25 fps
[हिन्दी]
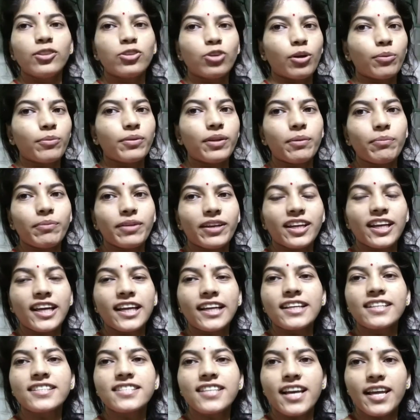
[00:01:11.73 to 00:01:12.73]
तो अभी ना मैंने
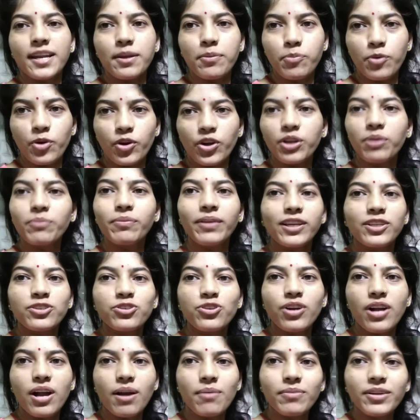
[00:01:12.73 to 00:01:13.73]
घर के सारे मॉर्निंग वाले
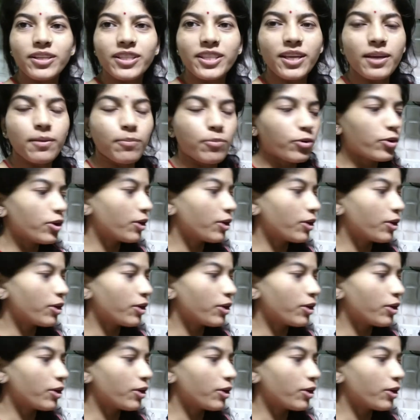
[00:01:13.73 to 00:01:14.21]
जो काम रहते हैं वो